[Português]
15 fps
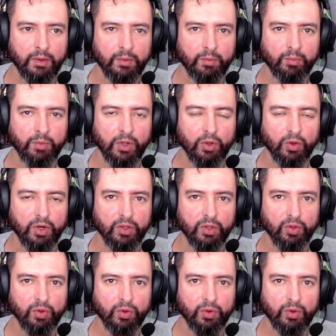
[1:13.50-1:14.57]

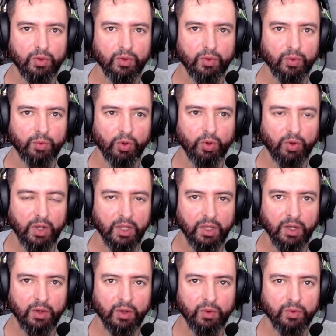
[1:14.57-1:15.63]
melhorando o meu
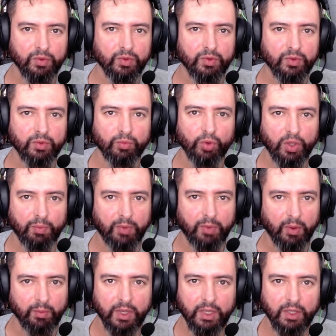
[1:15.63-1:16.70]
canal, o meu
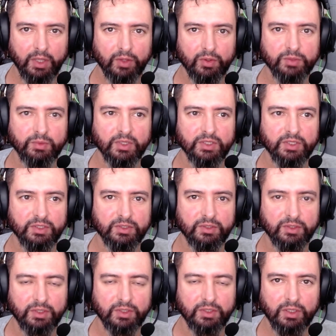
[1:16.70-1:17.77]
equipamento, as minhas
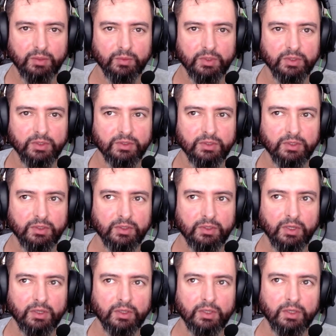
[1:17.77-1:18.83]
streamers.
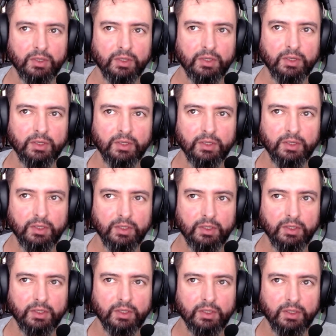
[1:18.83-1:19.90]

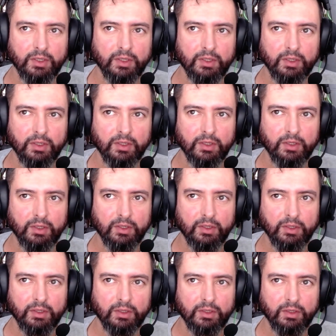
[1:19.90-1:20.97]

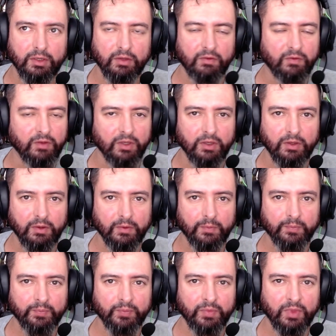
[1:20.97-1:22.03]
É... Enfim,
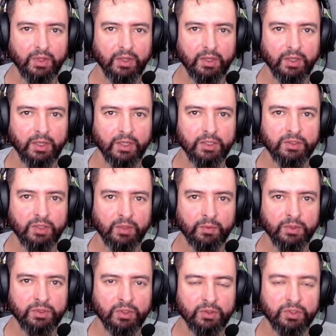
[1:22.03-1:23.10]
é isso aí,
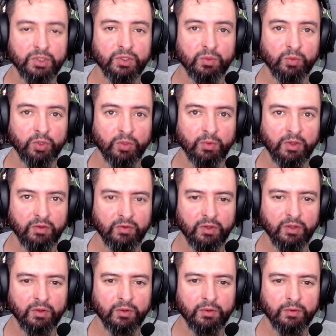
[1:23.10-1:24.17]
pessoal. Sejam muito
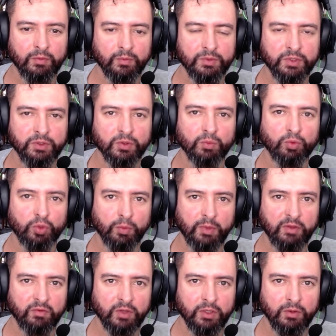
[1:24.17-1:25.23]
bem-vindos, sejam muito
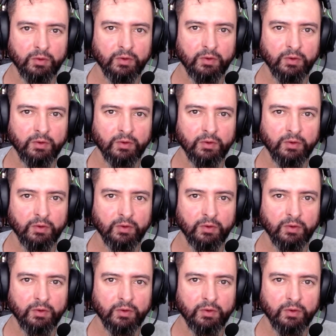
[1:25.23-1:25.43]
bem-vindos